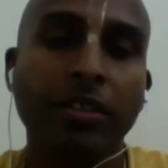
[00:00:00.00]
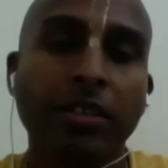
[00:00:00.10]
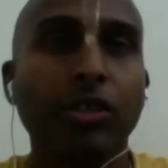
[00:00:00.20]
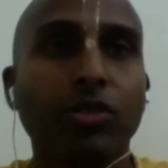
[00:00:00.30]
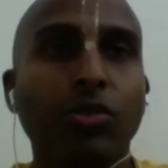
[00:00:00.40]

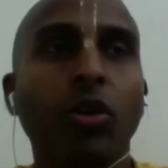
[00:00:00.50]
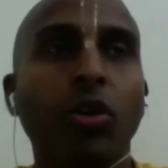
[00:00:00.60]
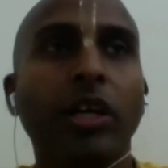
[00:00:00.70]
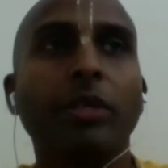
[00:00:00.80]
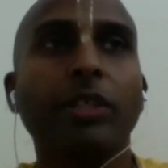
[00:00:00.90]
बिकॉज लोग
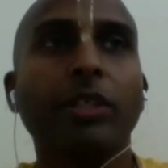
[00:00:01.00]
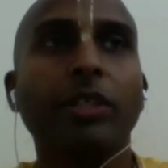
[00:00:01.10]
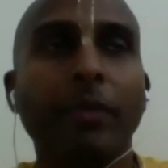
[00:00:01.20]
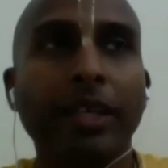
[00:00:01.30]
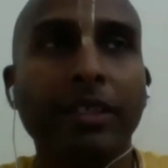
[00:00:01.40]
अभी जो
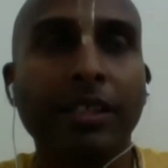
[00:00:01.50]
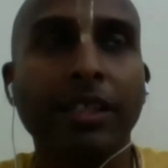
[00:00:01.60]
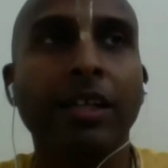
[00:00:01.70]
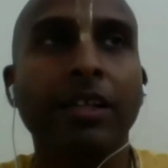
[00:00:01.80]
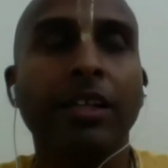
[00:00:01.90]
रामायण का
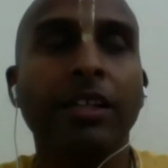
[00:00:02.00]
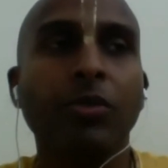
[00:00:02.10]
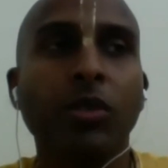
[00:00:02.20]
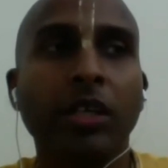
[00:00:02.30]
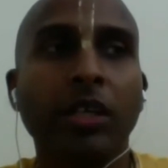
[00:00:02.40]
कथा करते हैं
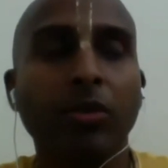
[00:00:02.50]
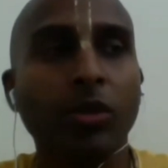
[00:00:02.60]
वो करते वो